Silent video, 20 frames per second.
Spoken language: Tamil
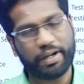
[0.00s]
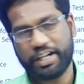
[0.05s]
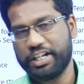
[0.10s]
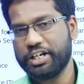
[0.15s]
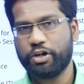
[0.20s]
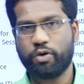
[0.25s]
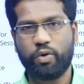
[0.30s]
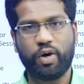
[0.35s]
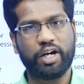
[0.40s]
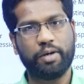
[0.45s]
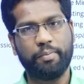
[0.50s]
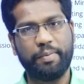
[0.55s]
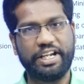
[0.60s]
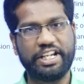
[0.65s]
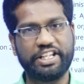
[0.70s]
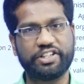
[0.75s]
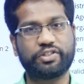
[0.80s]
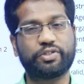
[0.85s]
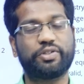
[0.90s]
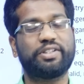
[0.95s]
பண்ணுறவாங்க
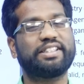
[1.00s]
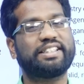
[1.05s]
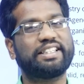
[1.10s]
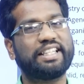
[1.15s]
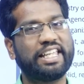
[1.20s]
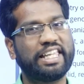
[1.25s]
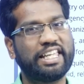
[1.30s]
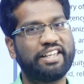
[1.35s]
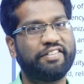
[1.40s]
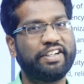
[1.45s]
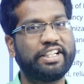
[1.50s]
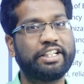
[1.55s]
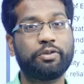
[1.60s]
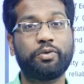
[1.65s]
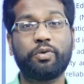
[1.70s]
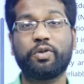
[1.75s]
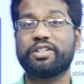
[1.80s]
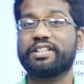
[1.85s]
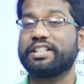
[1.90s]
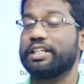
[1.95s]
மைடியர் ஸ்டூடெண்ட்ஸ் நீங்கள்
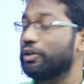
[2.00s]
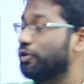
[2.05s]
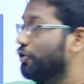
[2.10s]
வந்துட்டு ஒரு சில